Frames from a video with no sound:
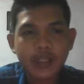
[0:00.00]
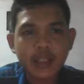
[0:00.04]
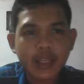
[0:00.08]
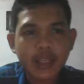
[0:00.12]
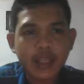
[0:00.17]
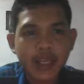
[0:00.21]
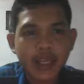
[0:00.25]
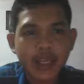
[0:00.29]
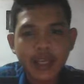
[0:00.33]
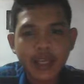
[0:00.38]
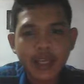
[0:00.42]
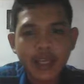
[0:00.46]

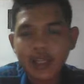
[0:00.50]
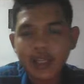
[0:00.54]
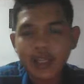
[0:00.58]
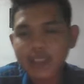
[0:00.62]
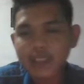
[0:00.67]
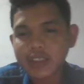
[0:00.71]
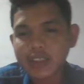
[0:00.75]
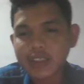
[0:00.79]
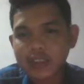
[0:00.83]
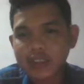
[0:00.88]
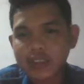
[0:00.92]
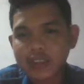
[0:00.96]
Nah,
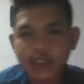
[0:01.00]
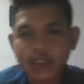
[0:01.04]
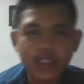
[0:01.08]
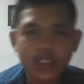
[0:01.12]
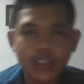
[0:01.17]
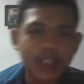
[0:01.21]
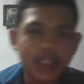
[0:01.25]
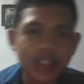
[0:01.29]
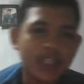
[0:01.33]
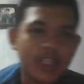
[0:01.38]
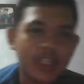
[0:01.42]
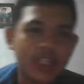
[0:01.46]
di
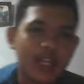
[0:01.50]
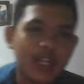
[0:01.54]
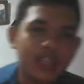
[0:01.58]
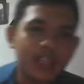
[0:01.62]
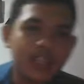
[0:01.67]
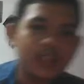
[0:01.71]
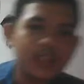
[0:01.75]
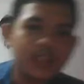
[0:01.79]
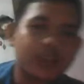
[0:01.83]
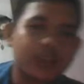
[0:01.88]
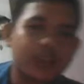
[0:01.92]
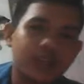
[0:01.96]
sini
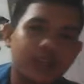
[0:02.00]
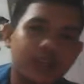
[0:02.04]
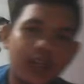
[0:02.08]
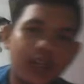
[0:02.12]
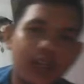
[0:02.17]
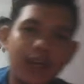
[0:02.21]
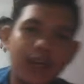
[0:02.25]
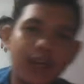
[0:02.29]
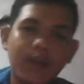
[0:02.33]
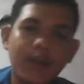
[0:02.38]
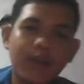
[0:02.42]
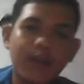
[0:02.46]
Dahlan
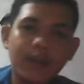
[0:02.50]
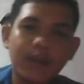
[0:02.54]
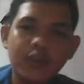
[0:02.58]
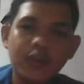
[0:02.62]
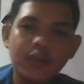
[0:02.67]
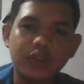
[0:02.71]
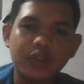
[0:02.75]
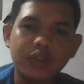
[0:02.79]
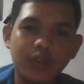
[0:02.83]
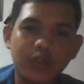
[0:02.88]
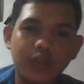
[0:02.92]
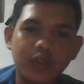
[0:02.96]
sudah
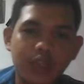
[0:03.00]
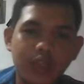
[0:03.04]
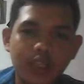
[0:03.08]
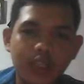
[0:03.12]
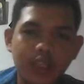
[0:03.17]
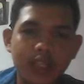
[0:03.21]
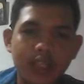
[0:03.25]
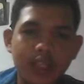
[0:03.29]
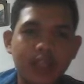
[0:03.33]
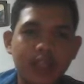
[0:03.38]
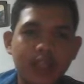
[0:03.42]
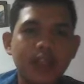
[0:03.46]
upload
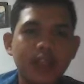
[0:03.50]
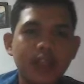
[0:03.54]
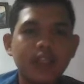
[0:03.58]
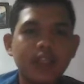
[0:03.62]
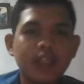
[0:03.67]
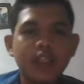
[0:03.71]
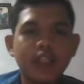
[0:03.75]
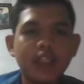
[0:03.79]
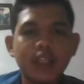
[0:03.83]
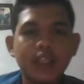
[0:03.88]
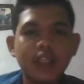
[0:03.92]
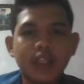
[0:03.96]
jurnalnya.
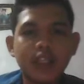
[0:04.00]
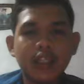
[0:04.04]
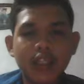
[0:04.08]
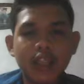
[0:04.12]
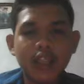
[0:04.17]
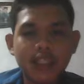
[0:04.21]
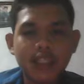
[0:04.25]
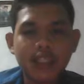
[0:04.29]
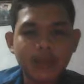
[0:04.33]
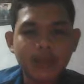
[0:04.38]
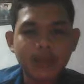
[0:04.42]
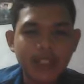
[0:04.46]

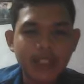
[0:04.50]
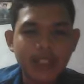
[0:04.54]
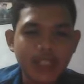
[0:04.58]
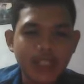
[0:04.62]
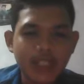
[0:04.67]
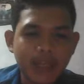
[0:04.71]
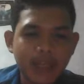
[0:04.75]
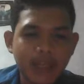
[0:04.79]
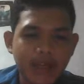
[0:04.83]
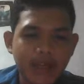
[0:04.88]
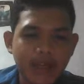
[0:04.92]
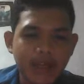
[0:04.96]
Nah,
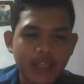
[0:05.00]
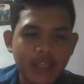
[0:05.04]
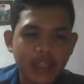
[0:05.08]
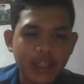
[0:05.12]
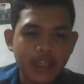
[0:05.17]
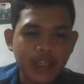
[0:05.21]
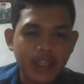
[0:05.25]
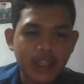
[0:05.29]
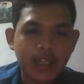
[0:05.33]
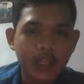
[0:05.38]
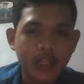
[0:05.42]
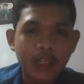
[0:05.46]
semisalnya gimana
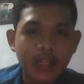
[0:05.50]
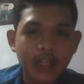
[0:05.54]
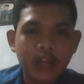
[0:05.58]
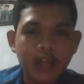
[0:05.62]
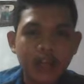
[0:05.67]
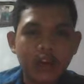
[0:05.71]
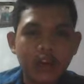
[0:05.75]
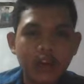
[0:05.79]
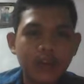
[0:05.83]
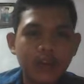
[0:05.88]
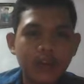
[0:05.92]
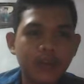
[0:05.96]
nih
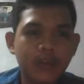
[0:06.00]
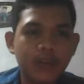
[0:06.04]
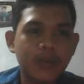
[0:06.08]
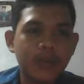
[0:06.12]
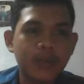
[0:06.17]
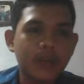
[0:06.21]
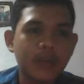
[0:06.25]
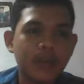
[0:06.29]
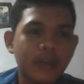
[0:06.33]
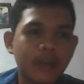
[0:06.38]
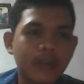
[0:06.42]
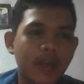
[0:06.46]
kalau
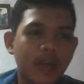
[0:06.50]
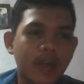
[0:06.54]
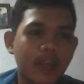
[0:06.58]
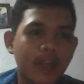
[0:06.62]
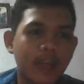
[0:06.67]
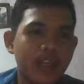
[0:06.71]
belum kayak